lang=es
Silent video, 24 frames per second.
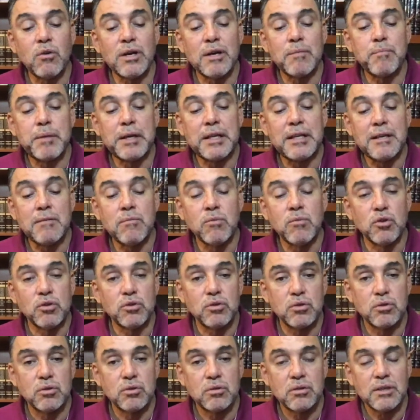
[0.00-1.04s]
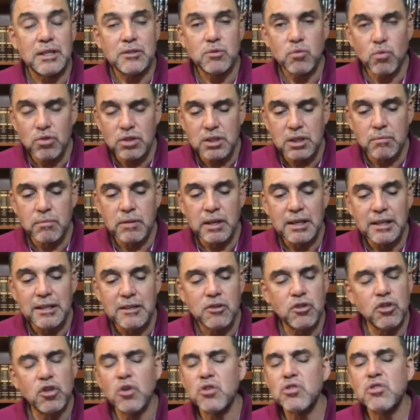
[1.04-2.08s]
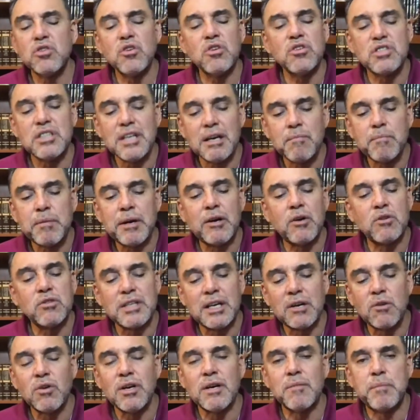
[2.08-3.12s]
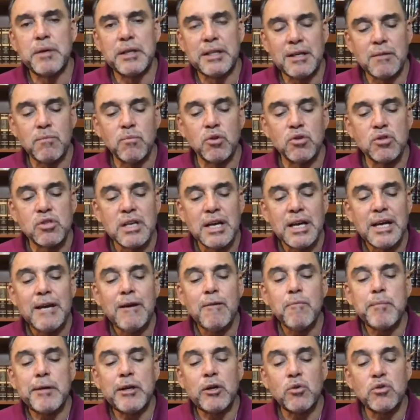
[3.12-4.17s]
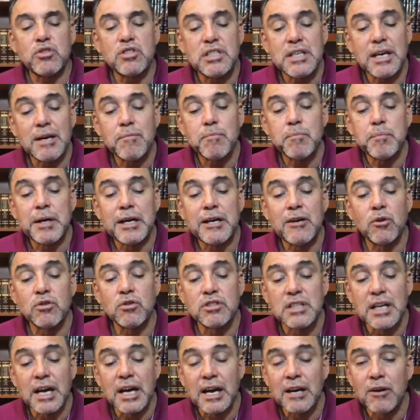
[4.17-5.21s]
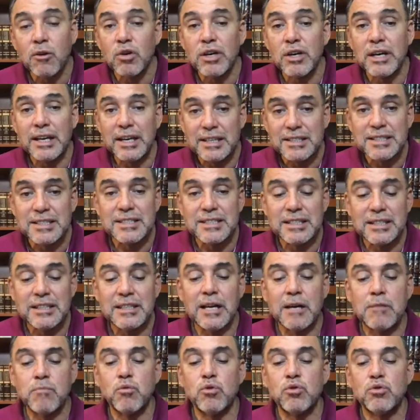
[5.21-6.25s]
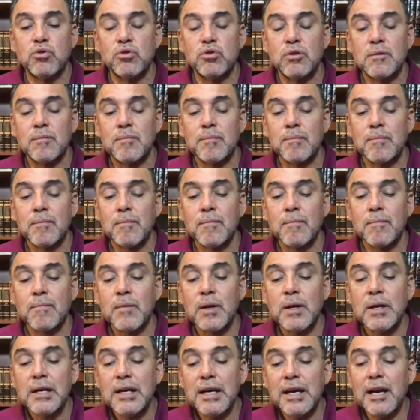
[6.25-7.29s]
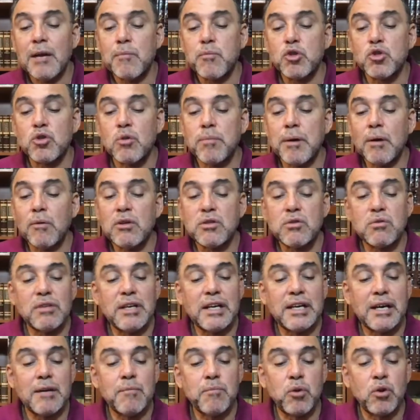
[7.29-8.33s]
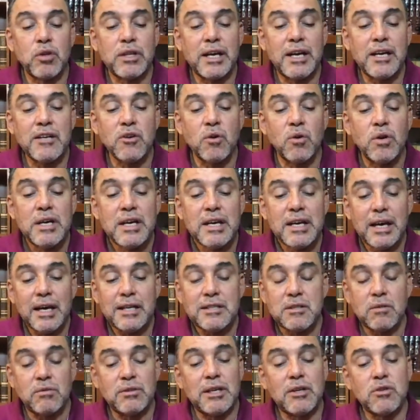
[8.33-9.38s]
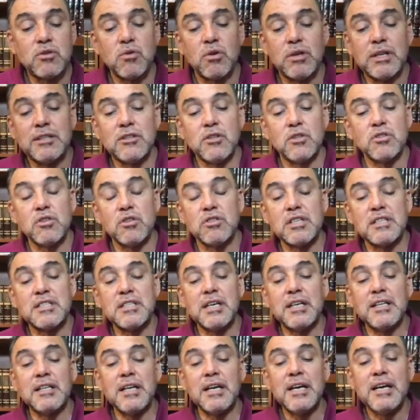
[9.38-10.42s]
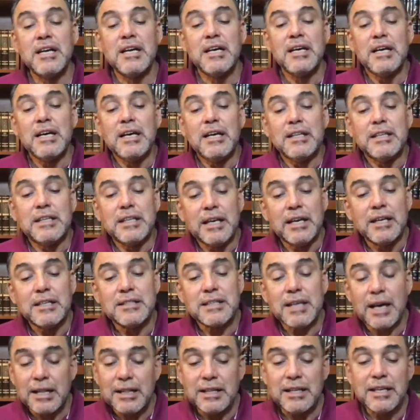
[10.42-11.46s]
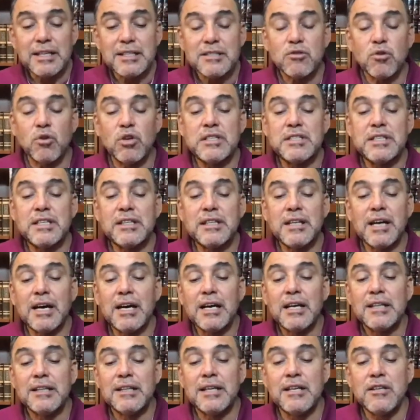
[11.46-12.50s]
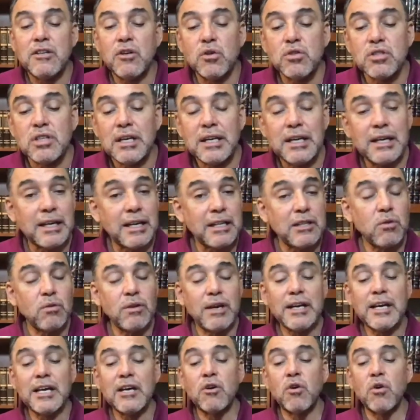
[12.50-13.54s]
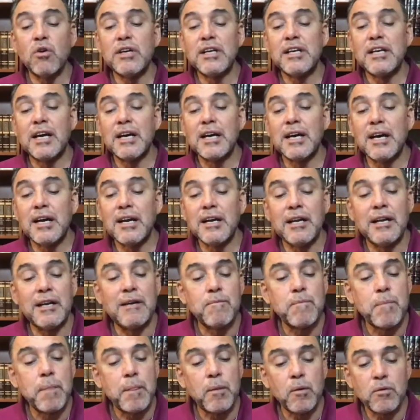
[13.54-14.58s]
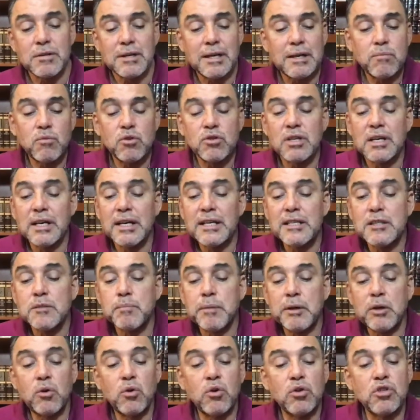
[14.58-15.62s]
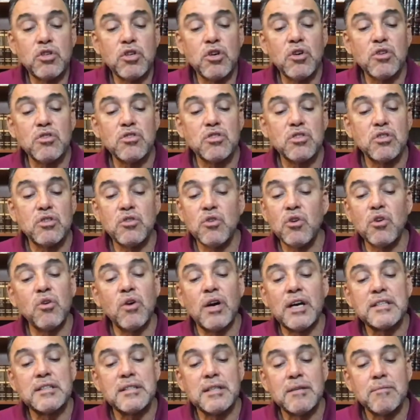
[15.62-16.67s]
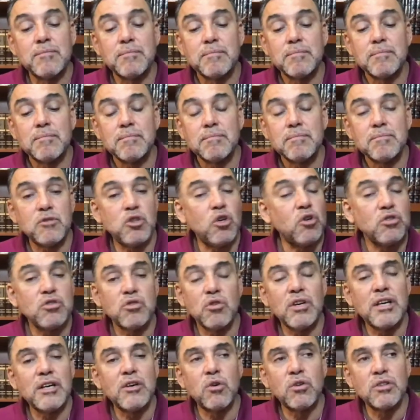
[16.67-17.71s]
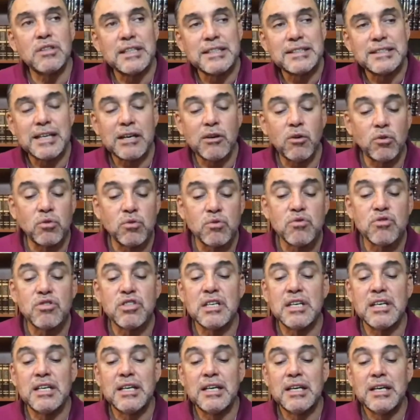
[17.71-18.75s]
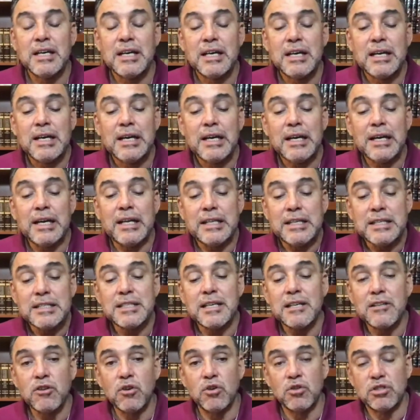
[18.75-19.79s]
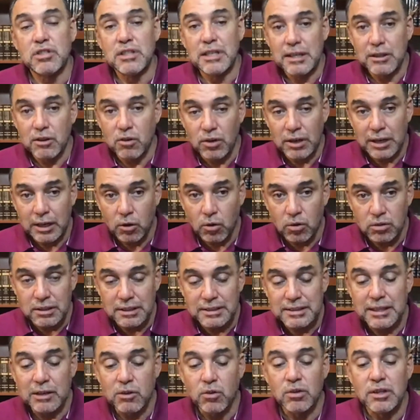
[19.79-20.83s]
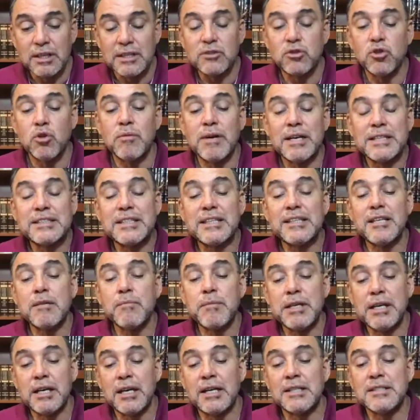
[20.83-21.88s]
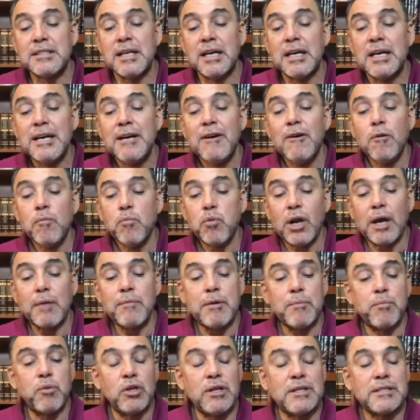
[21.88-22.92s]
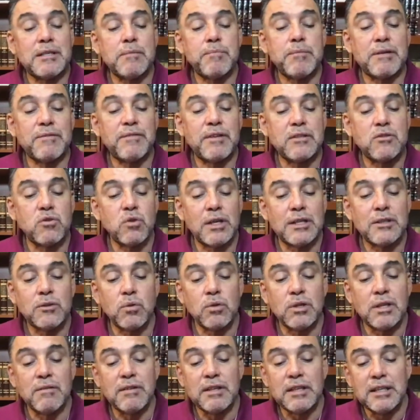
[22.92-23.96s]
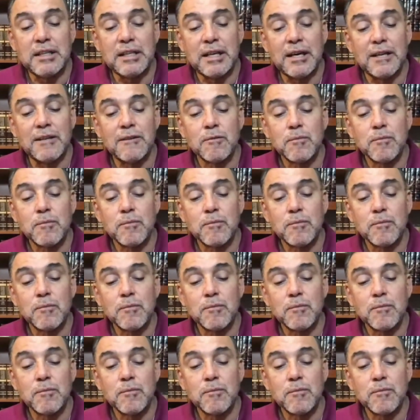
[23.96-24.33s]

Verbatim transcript: que pedimos. Escúcheme, Dios no siempre nos da lo que pedimos, pero siempre nos da lo que necesitamos. El apóstol Pablo es un ejemplo de ello. En 2 Corintios 12, 7, 10 al 10 solicita de Dios que le quite un aguijón en la carne. No sabemos qué es, pero Dios no lo hace. Dios no le contesta con un sí. Le dice Dios, le contesta con esto, bástate mi gracia, porque mi poder se perfecciona en tu debilidad.